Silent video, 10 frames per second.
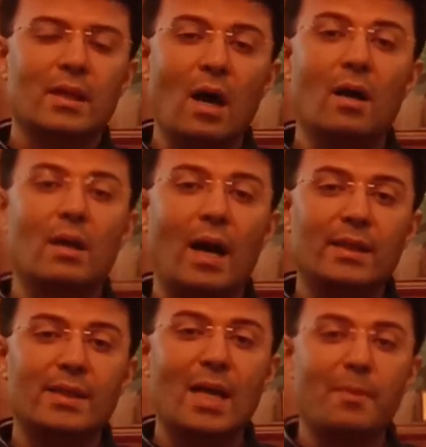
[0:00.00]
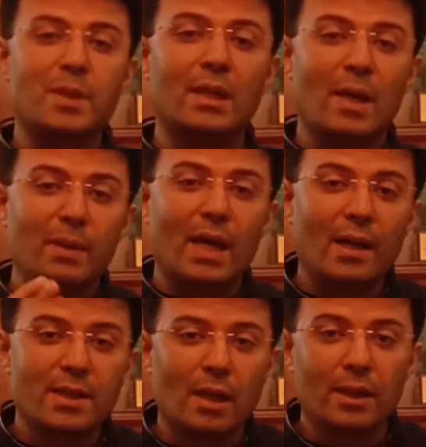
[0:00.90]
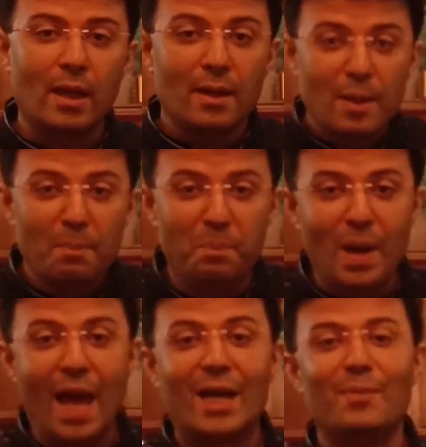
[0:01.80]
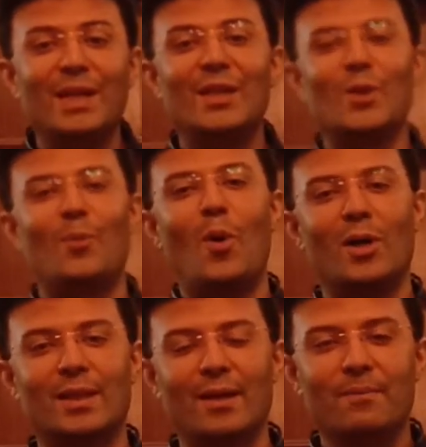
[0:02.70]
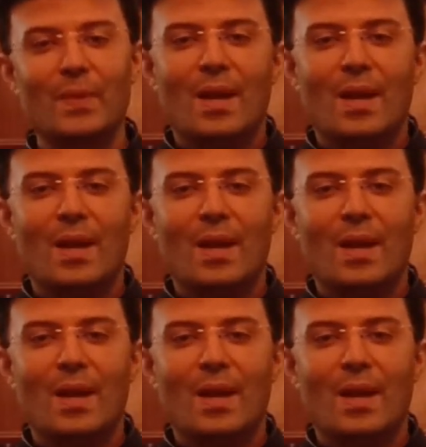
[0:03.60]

या कायदे से आप शायद ये भी कहना चाहते हैं ब्लैक मनी तो बहुत है